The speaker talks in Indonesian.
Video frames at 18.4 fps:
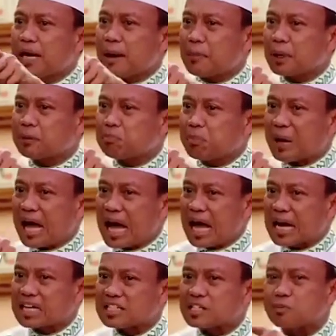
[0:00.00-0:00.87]
Bapak dapat
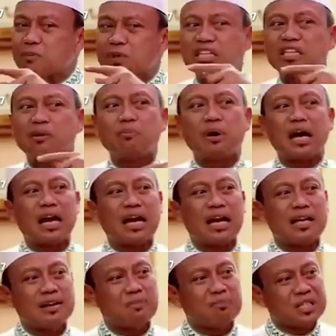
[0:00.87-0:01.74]
pahala seperti
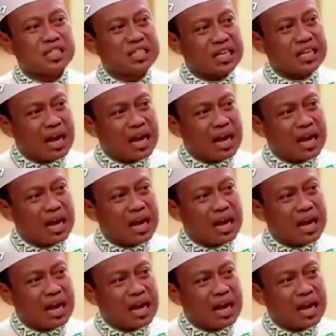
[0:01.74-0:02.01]
pahalanya